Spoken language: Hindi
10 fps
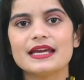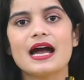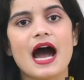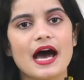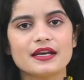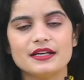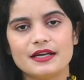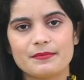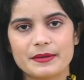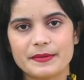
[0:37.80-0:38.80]
के हर
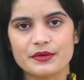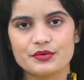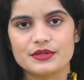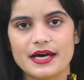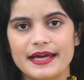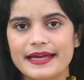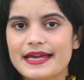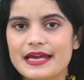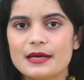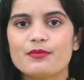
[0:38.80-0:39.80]
निर्णय पर भरोसा है
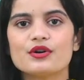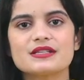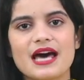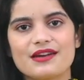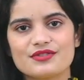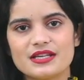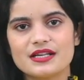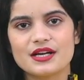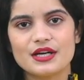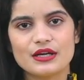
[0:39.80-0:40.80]
रिपोर्ट
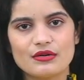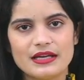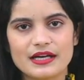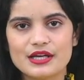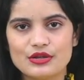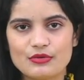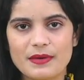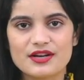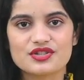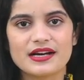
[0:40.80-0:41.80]
सार्वजनिक करने को लेकर हिंदू
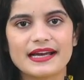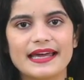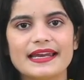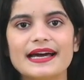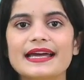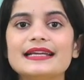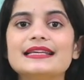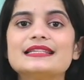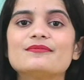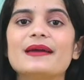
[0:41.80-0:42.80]
पक्ष का कहना है
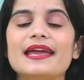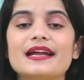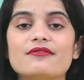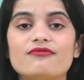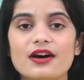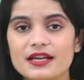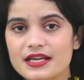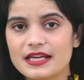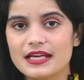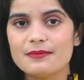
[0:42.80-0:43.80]
कि इसमें एक
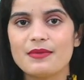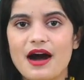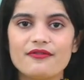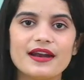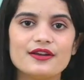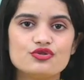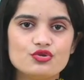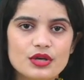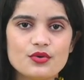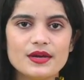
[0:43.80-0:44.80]
वर्ग की भावनाएं
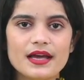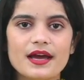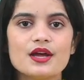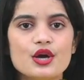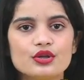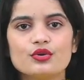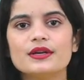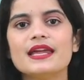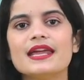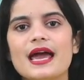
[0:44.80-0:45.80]
जुड़ी हुई हैं तो
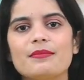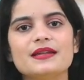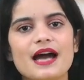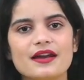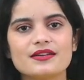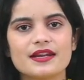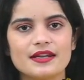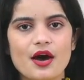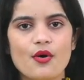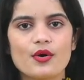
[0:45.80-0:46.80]
उन्हें यह भी ध्यान
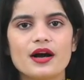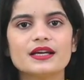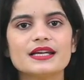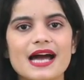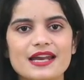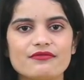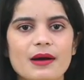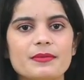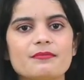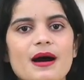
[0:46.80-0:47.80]
रहना होगा कि
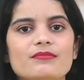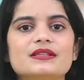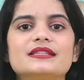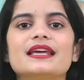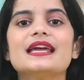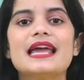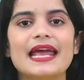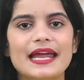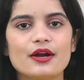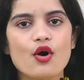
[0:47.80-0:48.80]
ज्ञानवापी मामले से
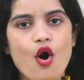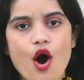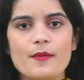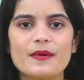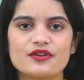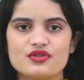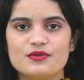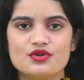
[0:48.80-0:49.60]
एक और पक्ष भी